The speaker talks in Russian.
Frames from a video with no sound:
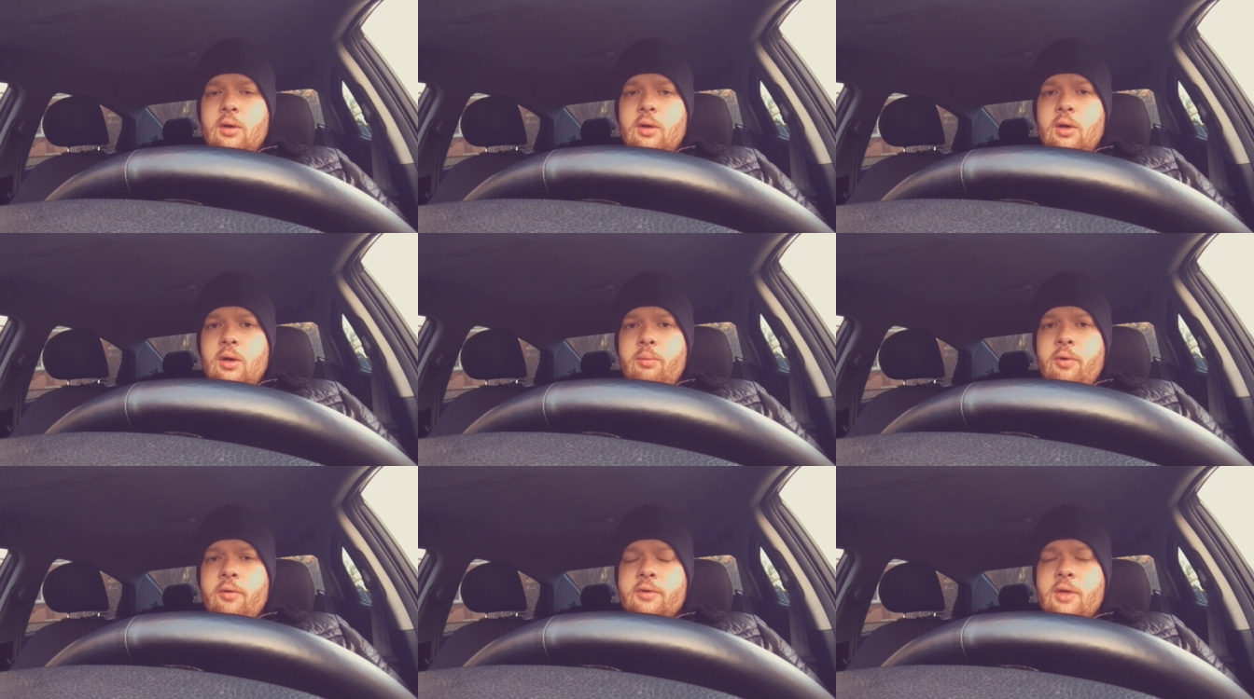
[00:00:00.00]

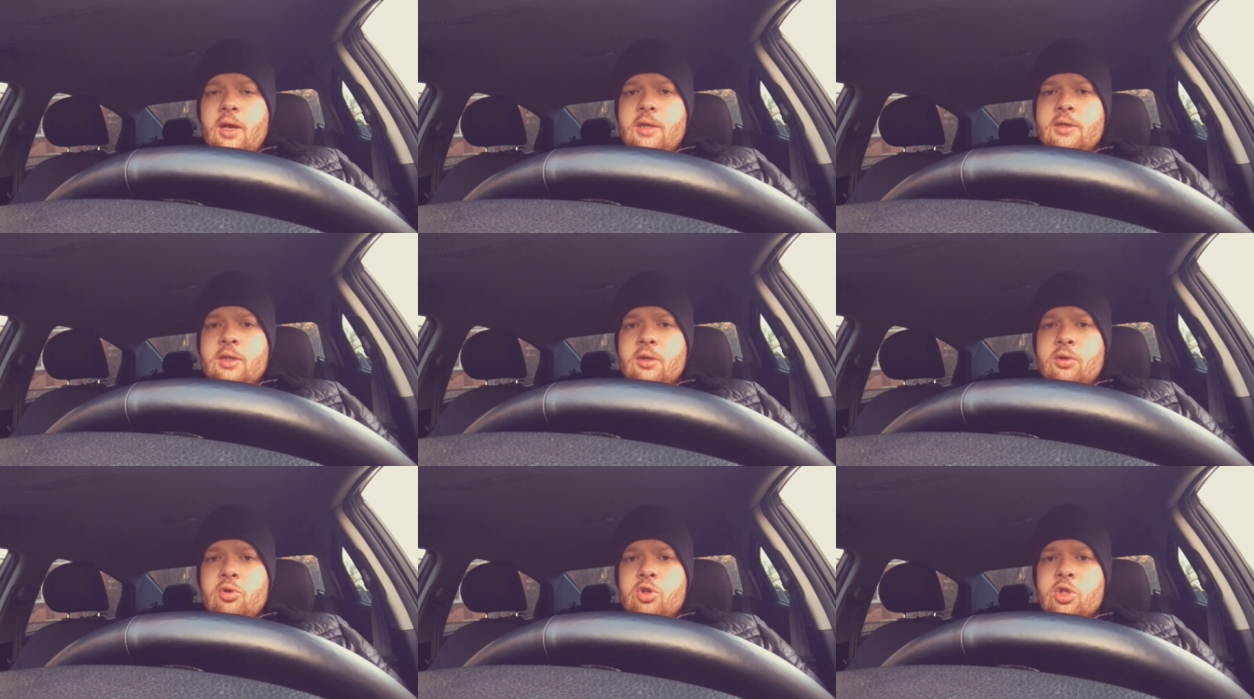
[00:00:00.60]
Э,
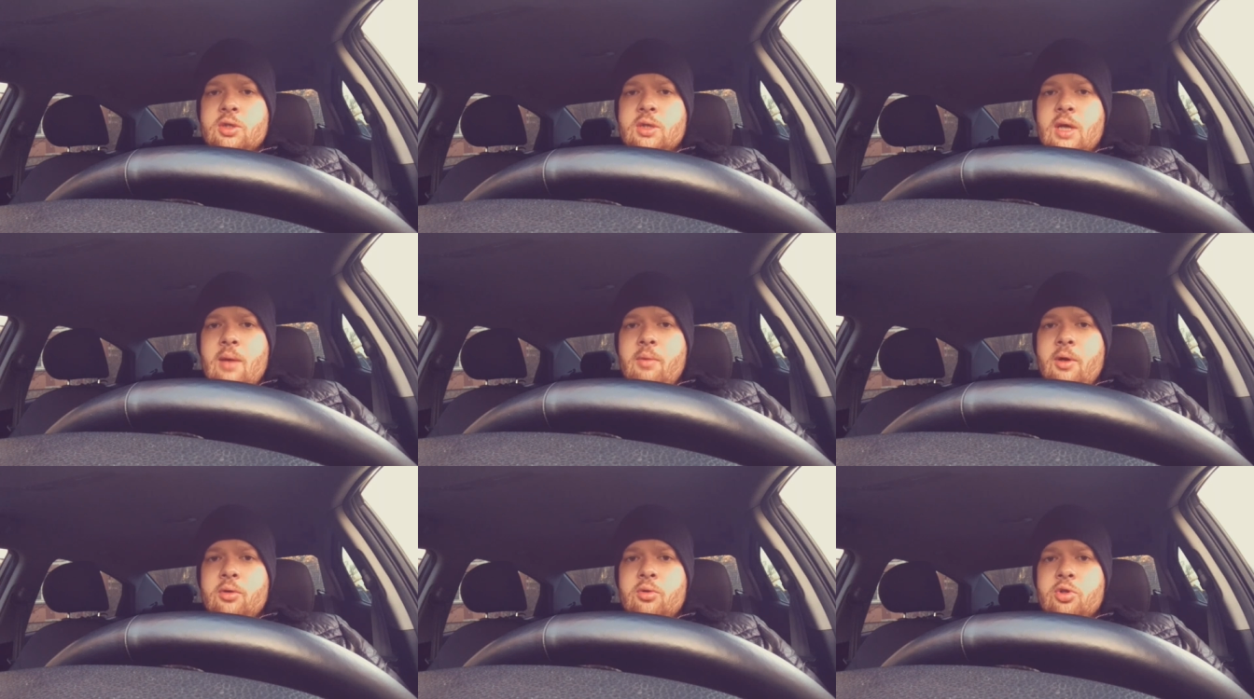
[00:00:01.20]
повторится то же
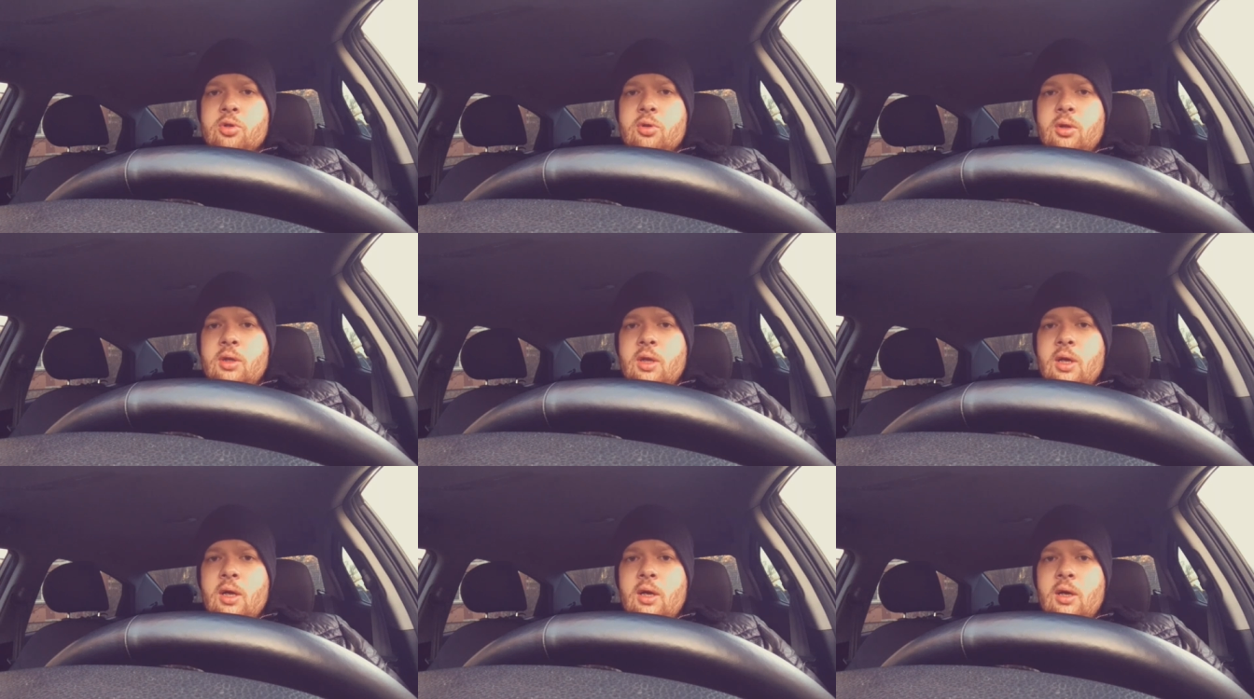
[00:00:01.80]
самое, то, что
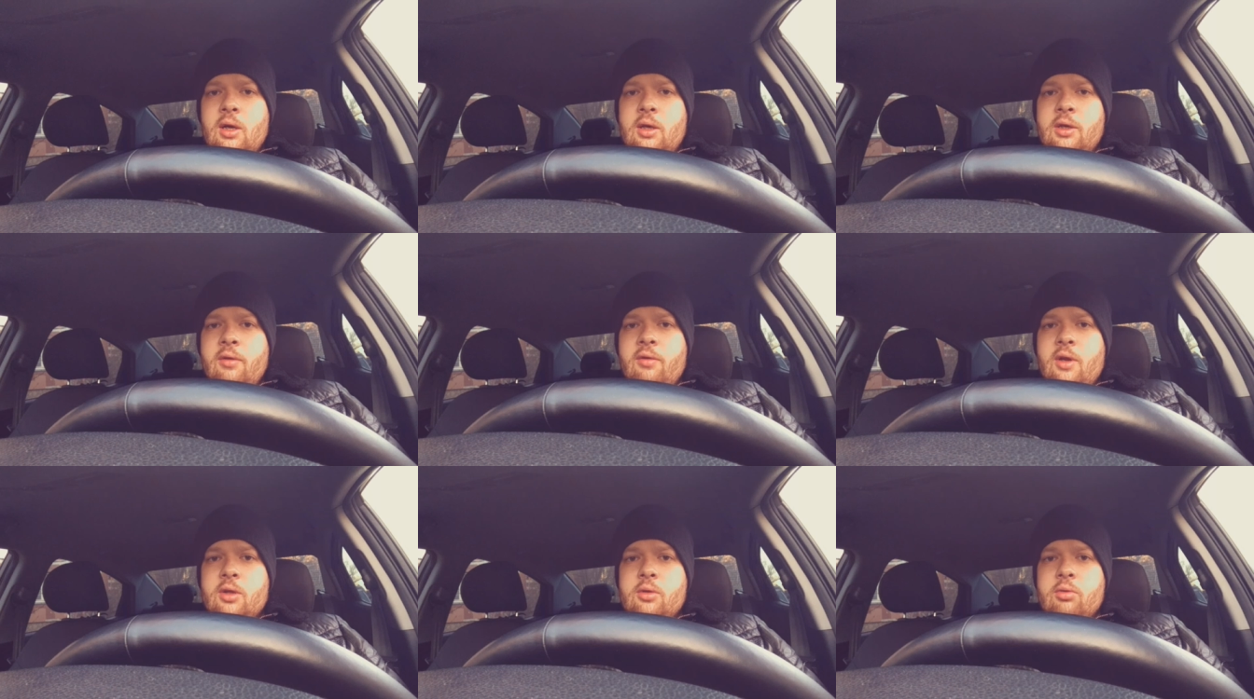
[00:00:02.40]
на
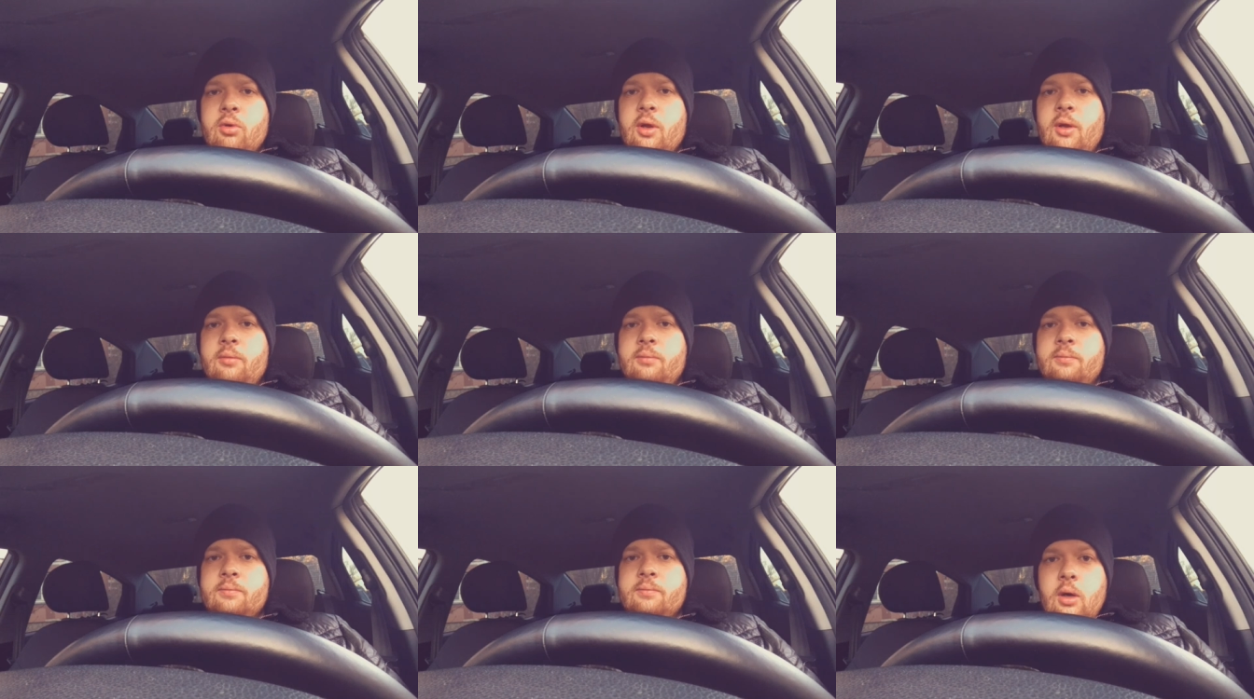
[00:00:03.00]
Евротуре.